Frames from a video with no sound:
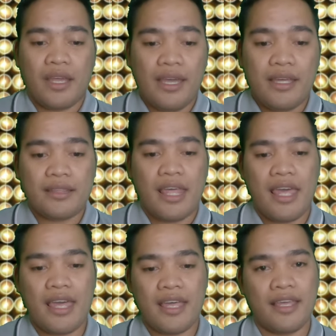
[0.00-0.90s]
And,
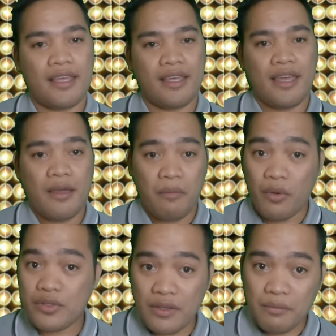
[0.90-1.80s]

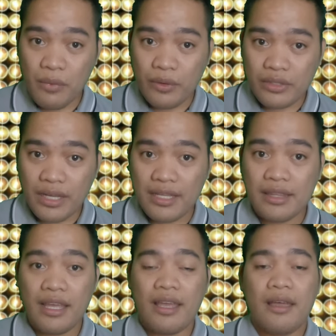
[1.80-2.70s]
most important,